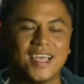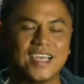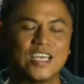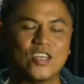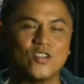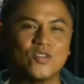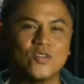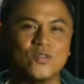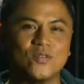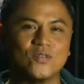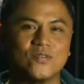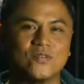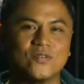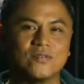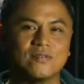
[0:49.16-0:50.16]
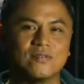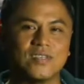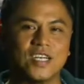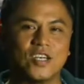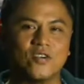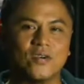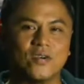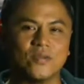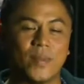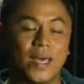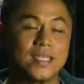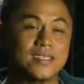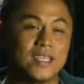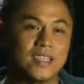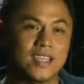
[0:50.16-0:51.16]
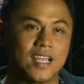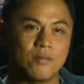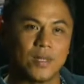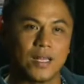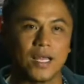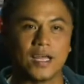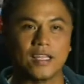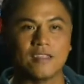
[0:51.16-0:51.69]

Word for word: ganun yung ano, mindset namin lahat.